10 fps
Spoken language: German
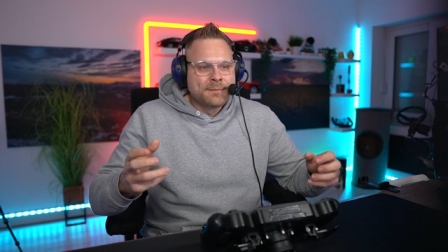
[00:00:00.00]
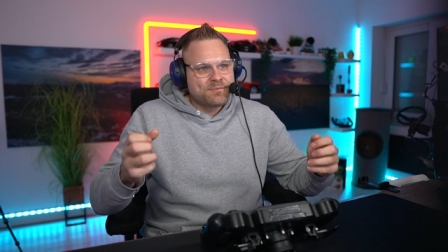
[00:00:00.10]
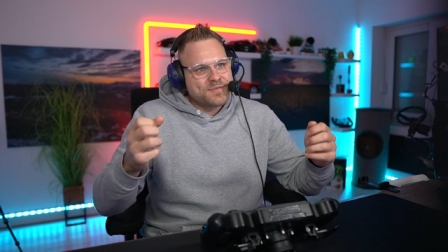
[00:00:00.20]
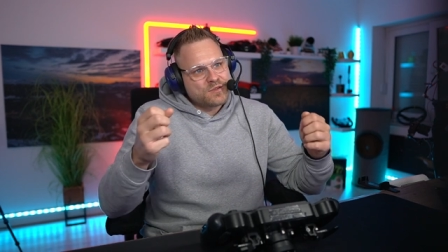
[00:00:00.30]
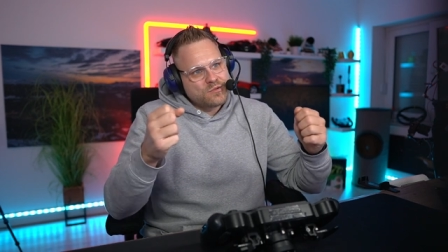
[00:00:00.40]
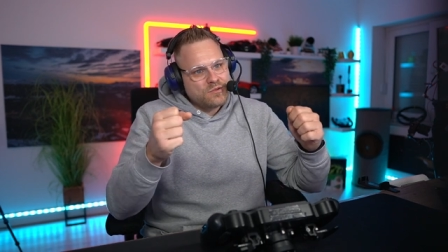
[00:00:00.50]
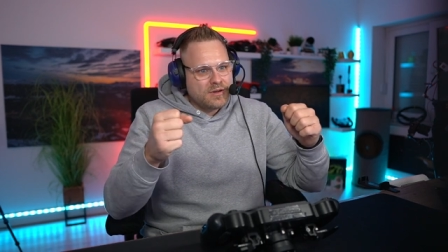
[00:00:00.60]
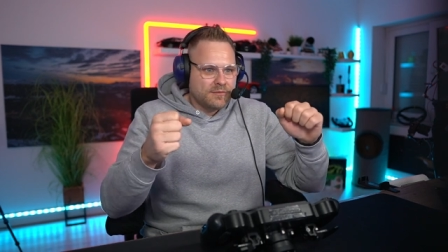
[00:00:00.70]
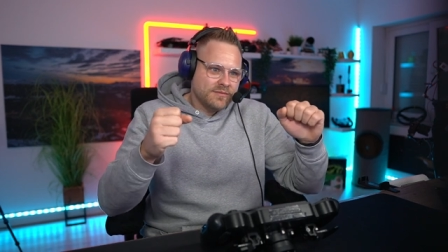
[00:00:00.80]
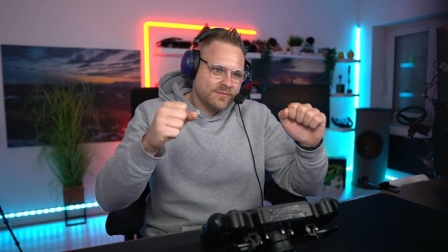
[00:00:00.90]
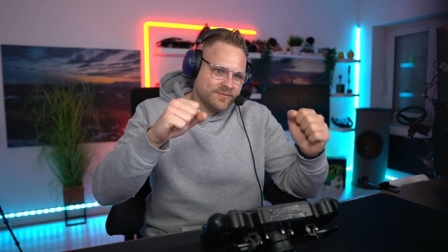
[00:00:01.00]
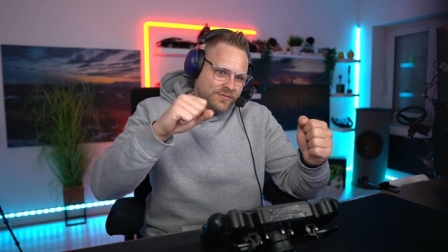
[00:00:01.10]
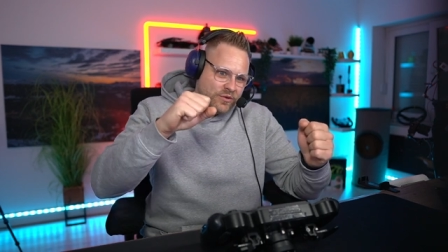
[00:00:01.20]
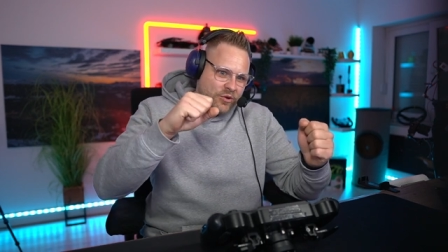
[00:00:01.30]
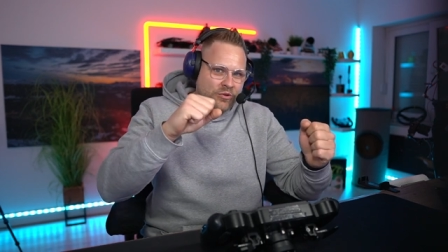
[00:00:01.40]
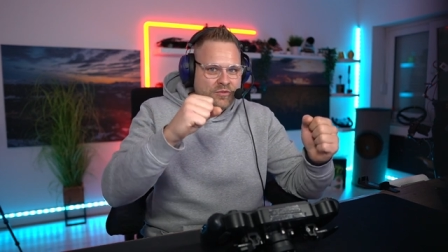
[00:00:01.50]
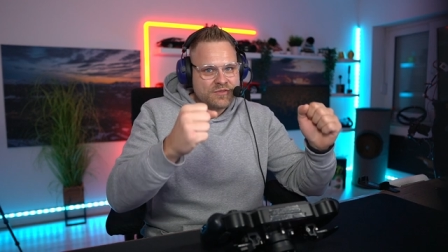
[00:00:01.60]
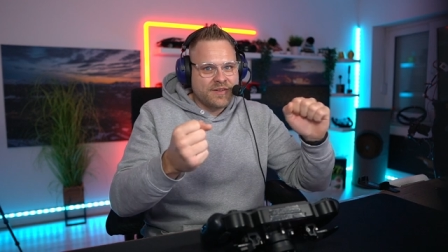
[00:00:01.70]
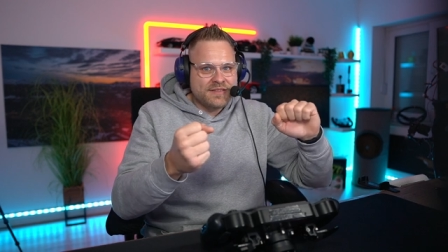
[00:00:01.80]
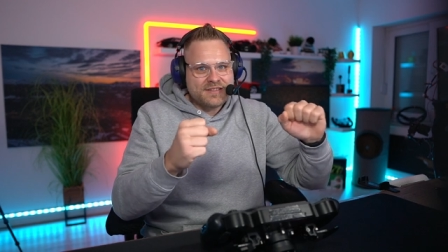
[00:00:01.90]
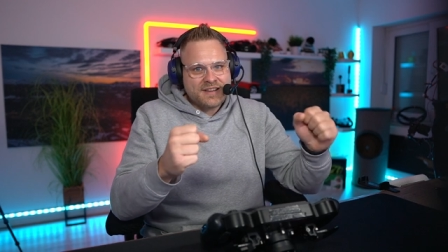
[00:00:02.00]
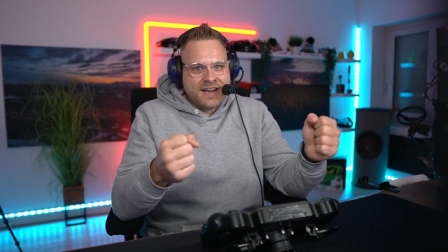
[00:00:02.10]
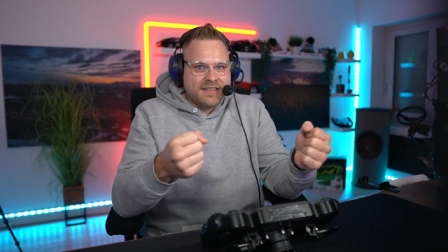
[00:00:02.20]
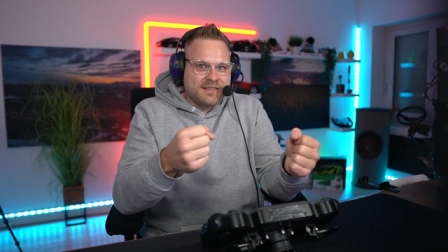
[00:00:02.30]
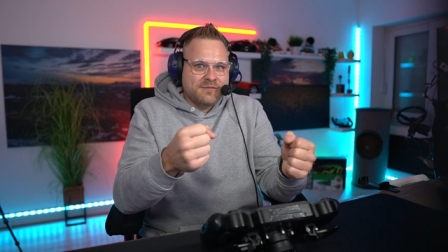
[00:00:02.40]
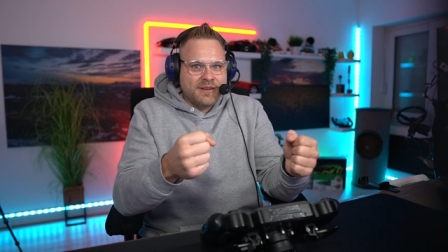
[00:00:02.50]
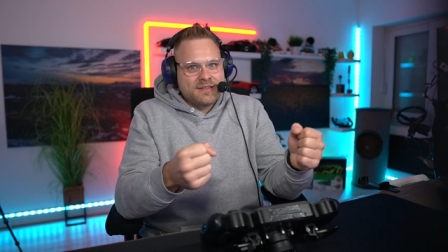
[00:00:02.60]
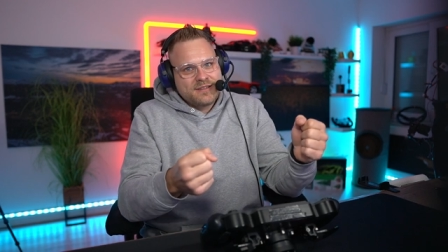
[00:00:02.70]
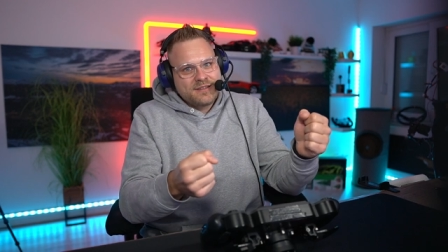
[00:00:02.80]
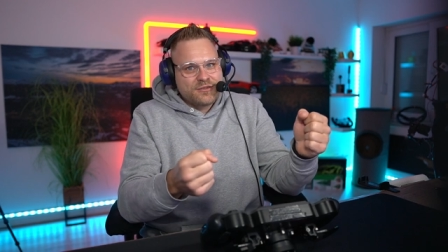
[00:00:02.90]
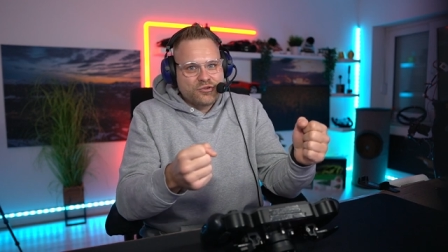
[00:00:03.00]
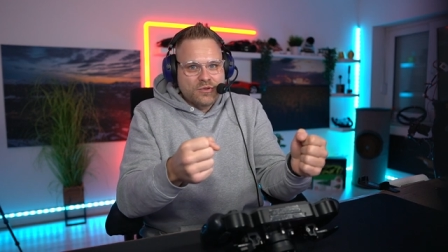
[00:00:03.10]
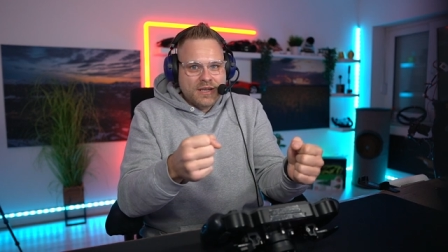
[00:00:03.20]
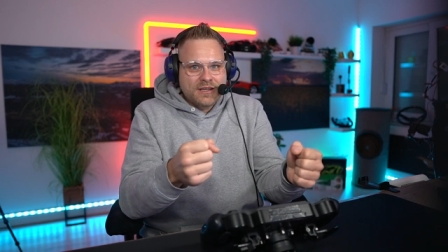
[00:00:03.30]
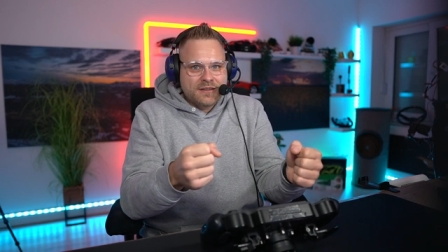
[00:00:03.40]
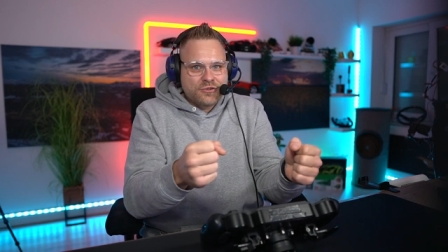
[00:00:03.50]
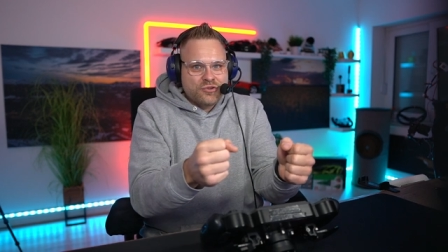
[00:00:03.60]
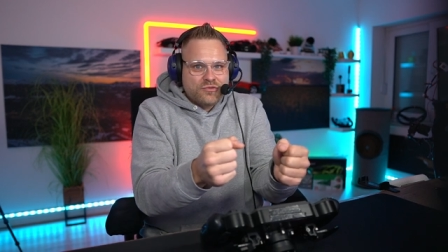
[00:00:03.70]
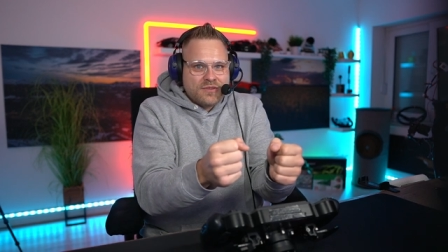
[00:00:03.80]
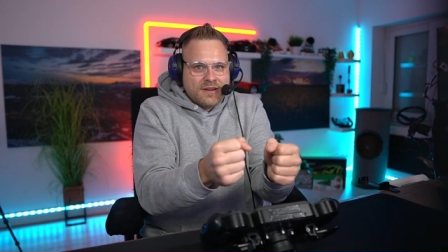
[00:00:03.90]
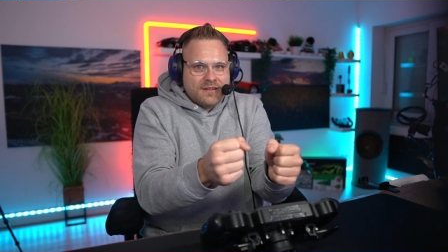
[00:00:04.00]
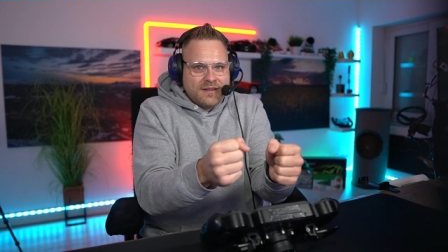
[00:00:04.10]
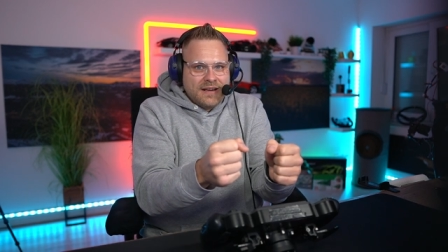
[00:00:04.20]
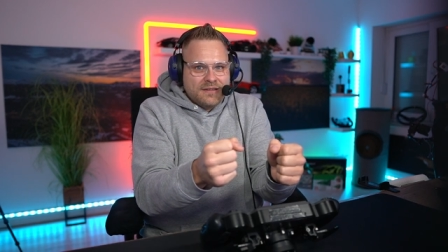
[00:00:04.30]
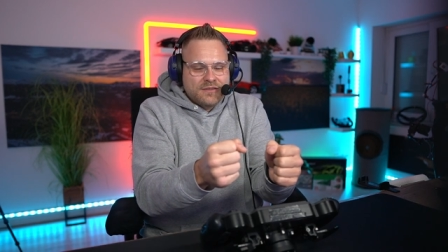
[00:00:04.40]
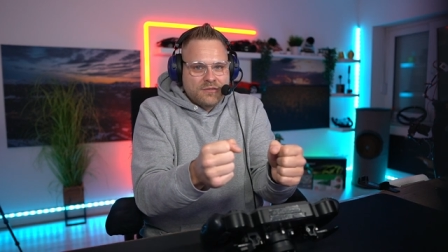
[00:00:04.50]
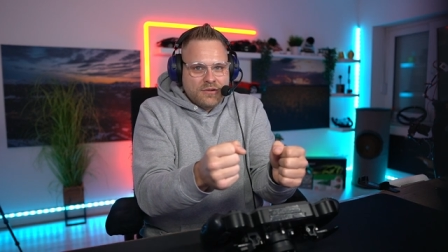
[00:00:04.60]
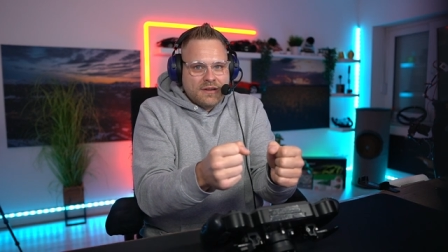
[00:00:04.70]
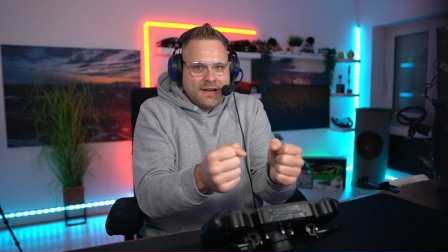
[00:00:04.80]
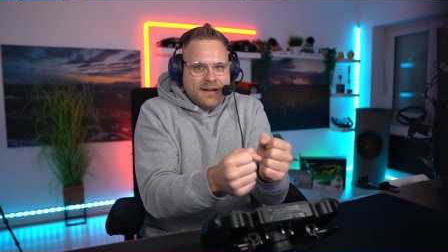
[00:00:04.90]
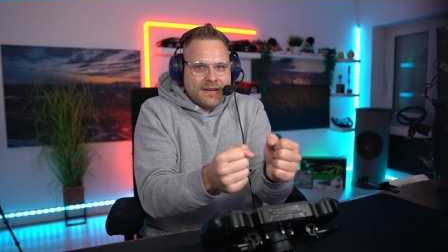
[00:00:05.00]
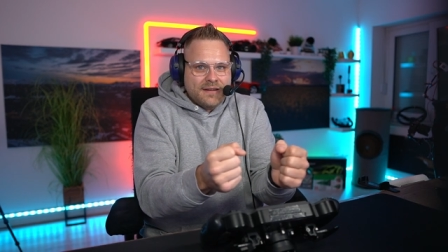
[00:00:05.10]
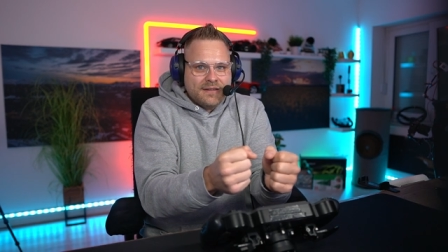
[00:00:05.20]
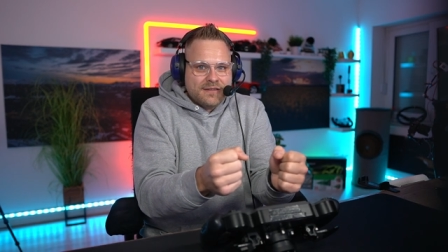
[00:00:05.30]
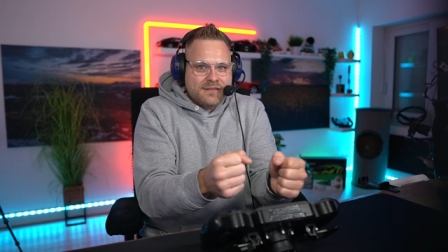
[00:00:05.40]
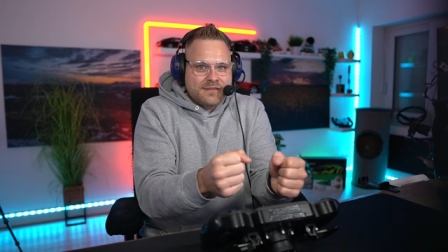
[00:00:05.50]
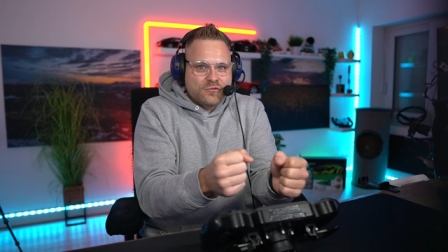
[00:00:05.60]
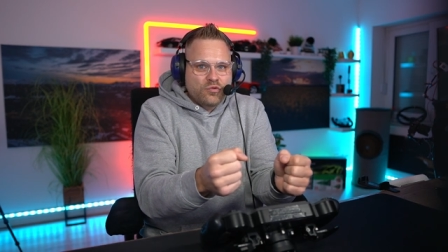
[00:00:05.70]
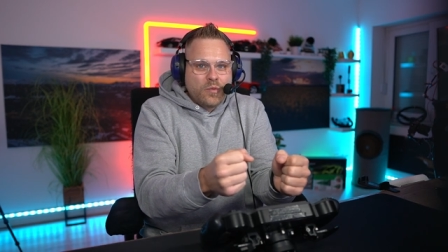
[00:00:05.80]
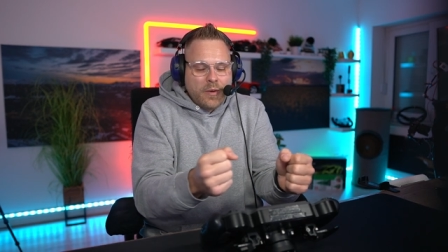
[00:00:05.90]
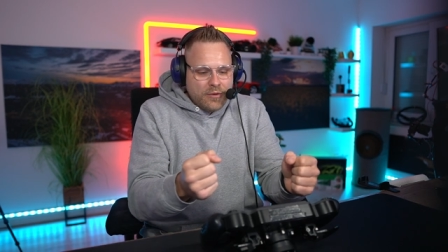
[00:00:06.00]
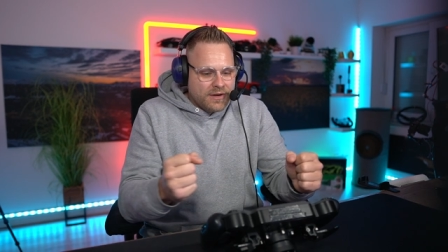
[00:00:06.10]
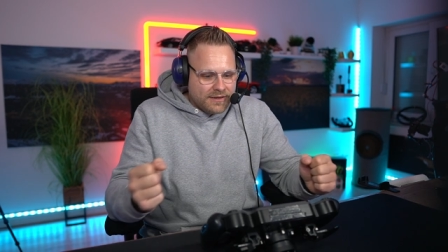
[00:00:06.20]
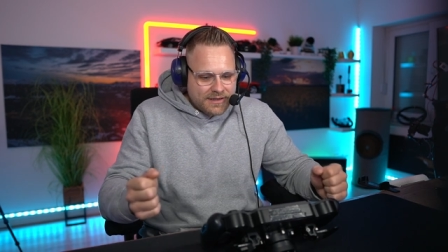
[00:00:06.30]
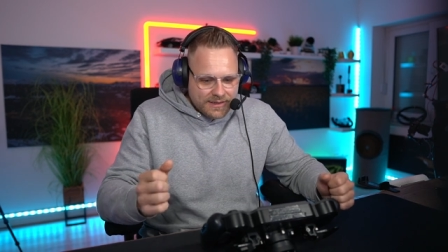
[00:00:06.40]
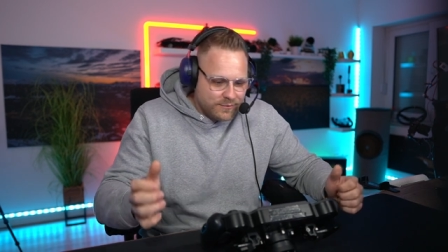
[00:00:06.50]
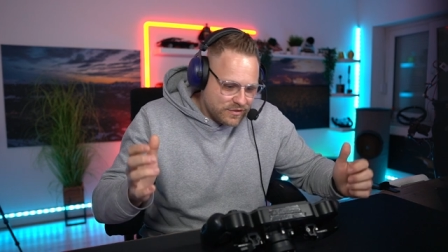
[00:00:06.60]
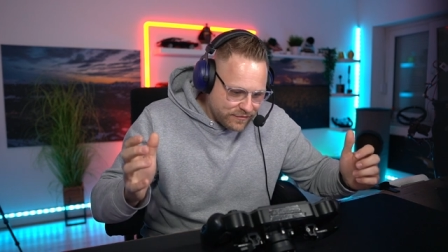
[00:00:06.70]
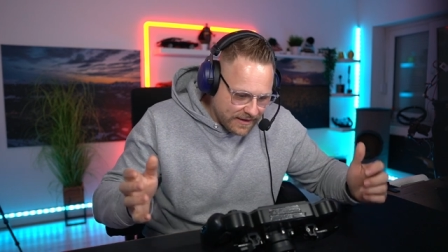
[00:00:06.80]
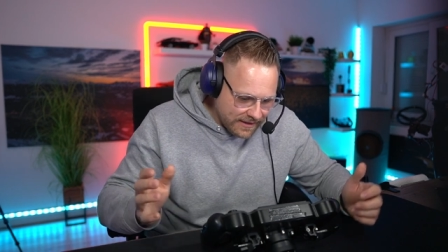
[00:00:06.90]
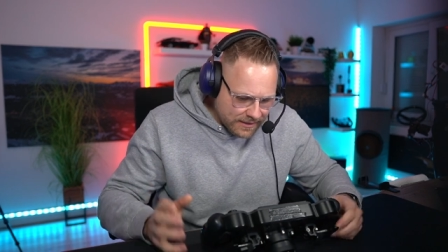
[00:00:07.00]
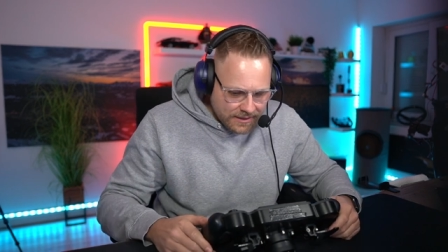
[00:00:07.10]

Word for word: So 29, 28 ist schon kritisch und dann alles noch kleiner, das ist super unangenehm zu fahren,